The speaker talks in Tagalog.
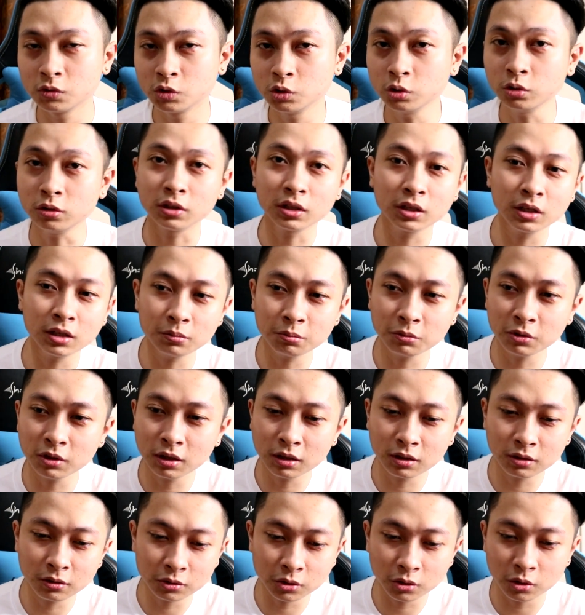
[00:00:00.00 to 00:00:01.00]
Yun, hingin mo
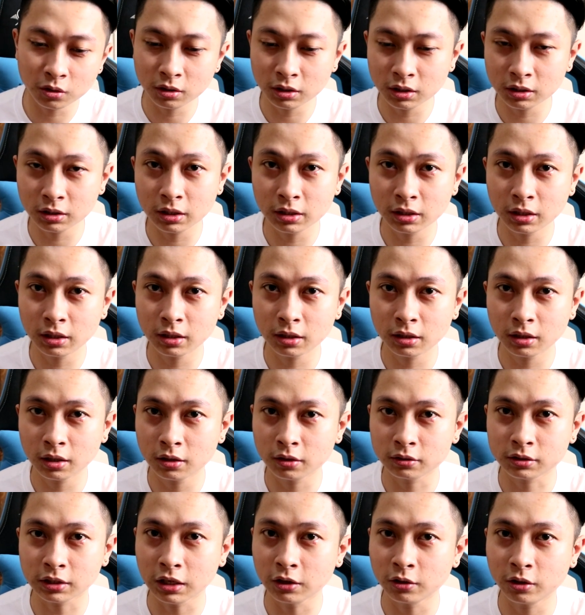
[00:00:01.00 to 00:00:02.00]
lang authority niya ng
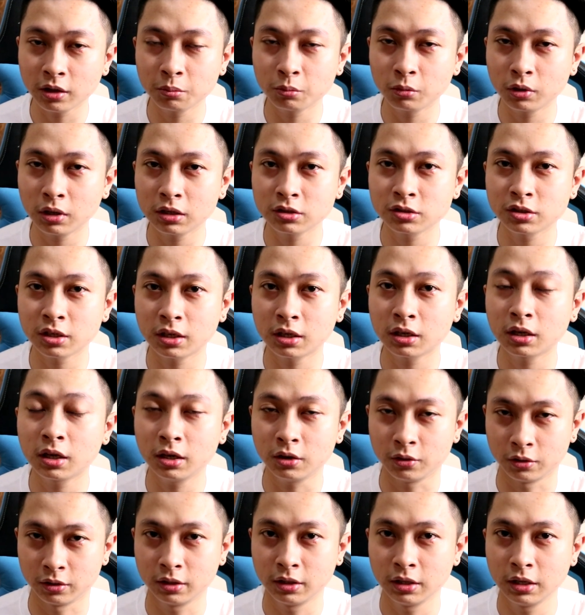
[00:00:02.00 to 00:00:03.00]
ganun. Tanangin mo lang siya ng
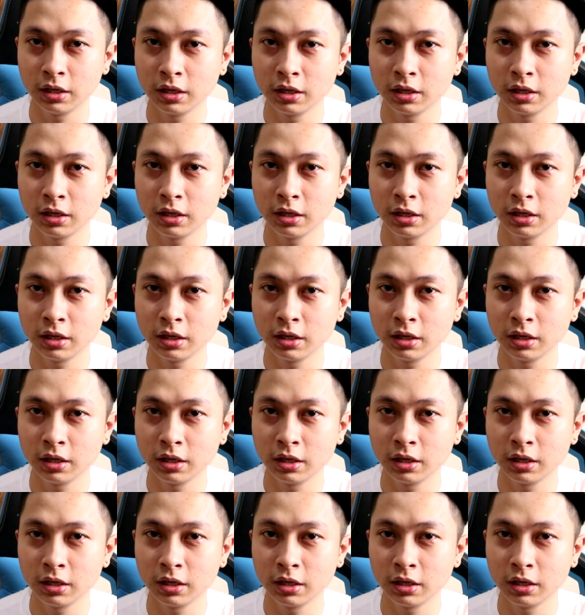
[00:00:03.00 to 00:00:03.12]
ganun.